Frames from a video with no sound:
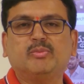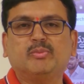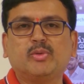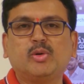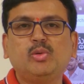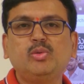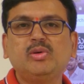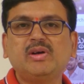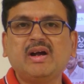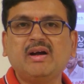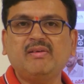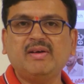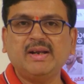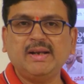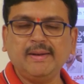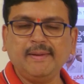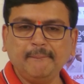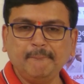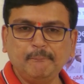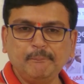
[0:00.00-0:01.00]
ప్రూవ్
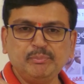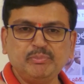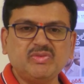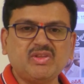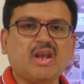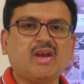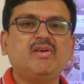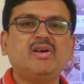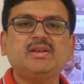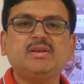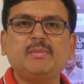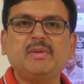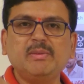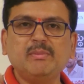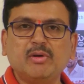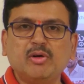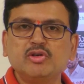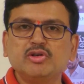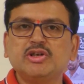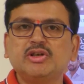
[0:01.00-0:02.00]
కావాలి తర్వాత మళ్ళీ
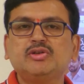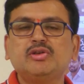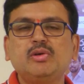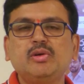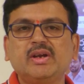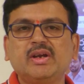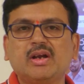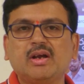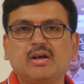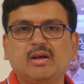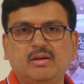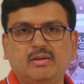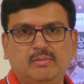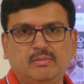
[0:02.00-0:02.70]
భవిష్యత్తులో ఇంకా